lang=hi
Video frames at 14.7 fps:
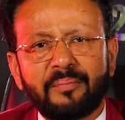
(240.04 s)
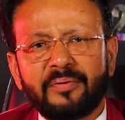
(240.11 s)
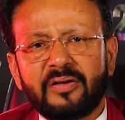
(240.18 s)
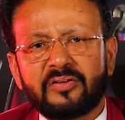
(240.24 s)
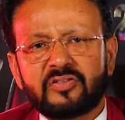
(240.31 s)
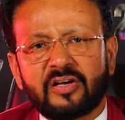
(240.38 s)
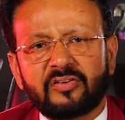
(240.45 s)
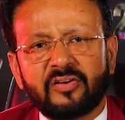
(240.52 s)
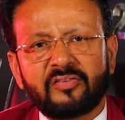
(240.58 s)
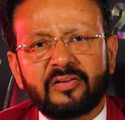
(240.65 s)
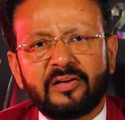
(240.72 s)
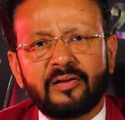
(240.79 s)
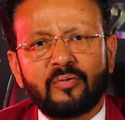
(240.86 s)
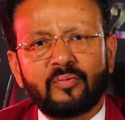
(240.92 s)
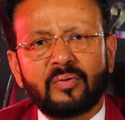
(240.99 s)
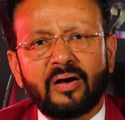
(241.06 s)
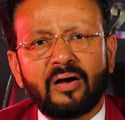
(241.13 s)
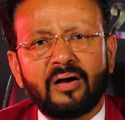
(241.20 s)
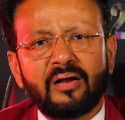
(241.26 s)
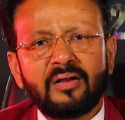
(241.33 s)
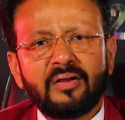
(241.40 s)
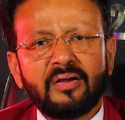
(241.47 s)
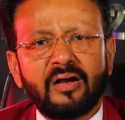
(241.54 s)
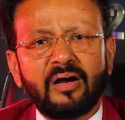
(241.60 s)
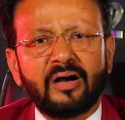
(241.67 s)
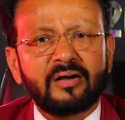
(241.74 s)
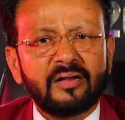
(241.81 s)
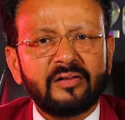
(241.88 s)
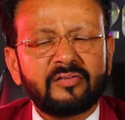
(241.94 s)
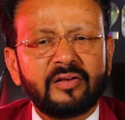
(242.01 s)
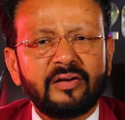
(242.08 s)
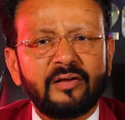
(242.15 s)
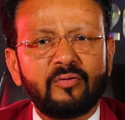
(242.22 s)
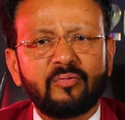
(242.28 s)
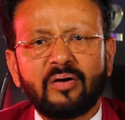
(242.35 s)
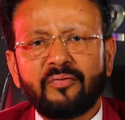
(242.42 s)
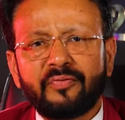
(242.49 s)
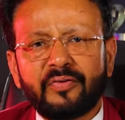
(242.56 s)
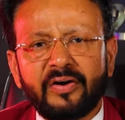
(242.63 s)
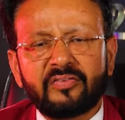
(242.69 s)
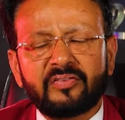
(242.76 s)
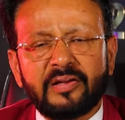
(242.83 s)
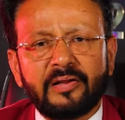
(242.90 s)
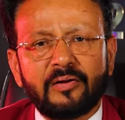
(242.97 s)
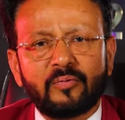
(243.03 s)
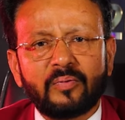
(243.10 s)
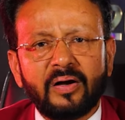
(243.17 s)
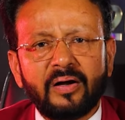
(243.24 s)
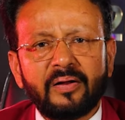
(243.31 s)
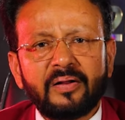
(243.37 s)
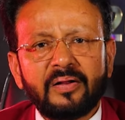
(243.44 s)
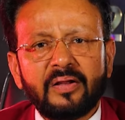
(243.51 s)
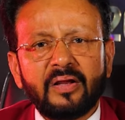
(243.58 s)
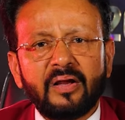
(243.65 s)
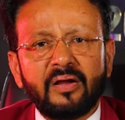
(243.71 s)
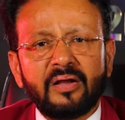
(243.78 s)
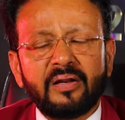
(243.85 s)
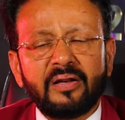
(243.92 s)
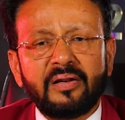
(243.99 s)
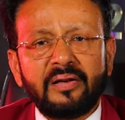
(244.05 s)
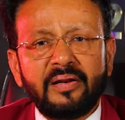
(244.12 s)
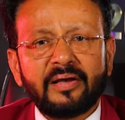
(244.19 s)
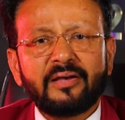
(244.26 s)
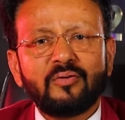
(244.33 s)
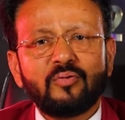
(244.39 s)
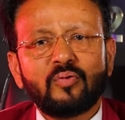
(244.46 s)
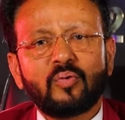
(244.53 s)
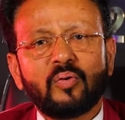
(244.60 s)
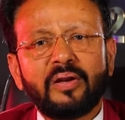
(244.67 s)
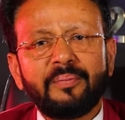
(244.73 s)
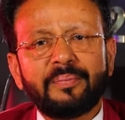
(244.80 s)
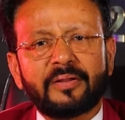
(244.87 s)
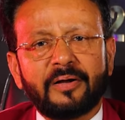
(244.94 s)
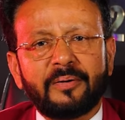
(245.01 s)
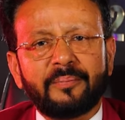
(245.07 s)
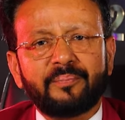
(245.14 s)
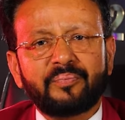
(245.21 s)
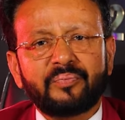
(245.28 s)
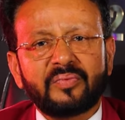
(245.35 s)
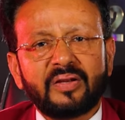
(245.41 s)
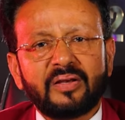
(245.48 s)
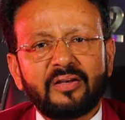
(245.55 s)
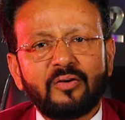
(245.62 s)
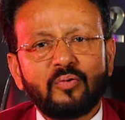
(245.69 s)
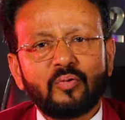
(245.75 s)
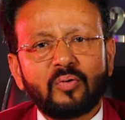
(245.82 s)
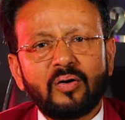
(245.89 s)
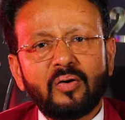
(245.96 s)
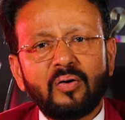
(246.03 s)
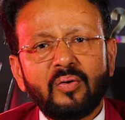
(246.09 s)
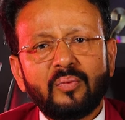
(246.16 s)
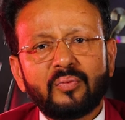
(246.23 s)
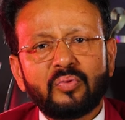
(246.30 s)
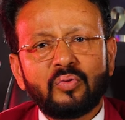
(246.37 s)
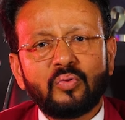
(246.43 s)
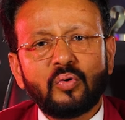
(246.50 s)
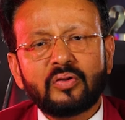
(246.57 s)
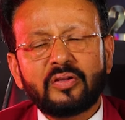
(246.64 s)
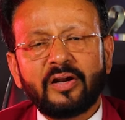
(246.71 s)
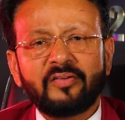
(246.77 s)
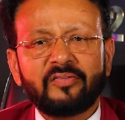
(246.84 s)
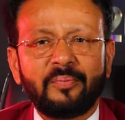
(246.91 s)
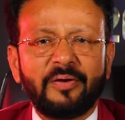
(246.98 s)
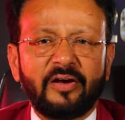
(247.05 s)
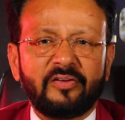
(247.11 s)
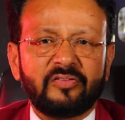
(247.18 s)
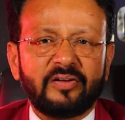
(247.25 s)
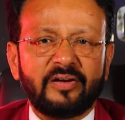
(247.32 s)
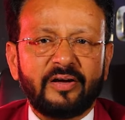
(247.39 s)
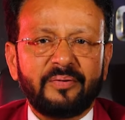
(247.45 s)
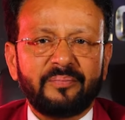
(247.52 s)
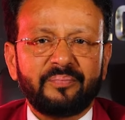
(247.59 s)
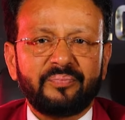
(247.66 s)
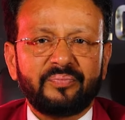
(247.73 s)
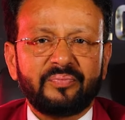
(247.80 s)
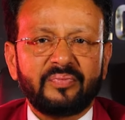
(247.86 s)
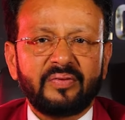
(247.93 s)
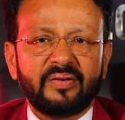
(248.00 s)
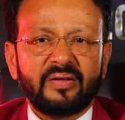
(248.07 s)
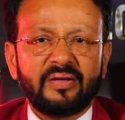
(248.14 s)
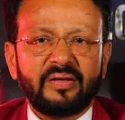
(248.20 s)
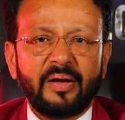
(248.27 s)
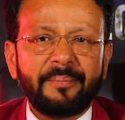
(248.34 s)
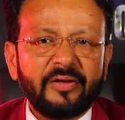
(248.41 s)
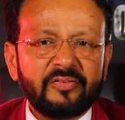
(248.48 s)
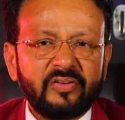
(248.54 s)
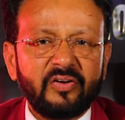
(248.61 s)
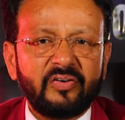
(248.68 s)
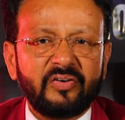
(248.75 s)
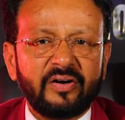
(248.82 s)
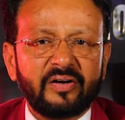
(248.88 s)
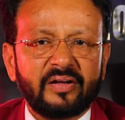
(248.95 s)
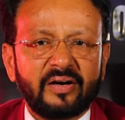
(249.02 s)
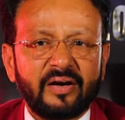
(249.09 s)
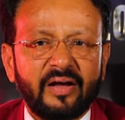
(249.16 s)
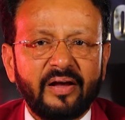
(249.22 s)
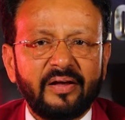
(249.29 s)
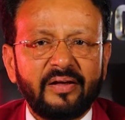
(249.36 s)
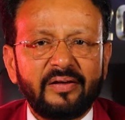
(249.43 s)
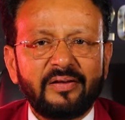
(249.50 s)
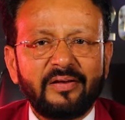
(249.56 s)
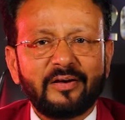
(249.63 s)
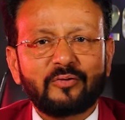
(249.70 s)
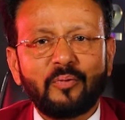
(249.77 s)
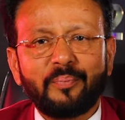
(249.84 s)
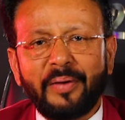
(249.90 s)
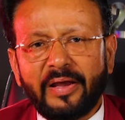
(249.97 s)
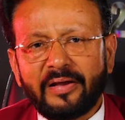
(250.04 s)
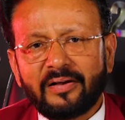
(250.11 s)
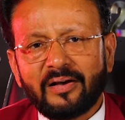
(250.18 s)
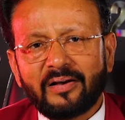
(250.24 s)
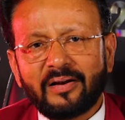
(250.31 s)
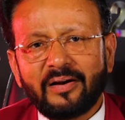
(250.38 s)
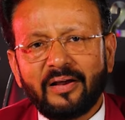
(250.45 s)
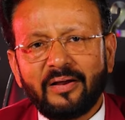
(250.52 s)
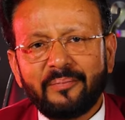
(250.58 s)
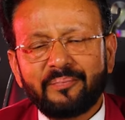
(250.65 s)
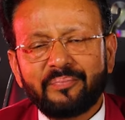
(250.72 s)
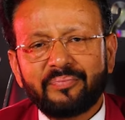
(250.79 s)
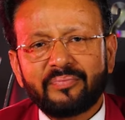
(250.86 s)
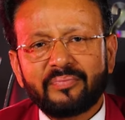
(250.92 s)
मैं अपने चाचा से ले लूँगा अंकल से ले लूँगा फ्रेंड से ले लूँगा लेकिन उनको नहीं पता कि उनको दो तरह से ब्याज देना है या पैसा रिटर्न करना है एक तो बैंक का करना है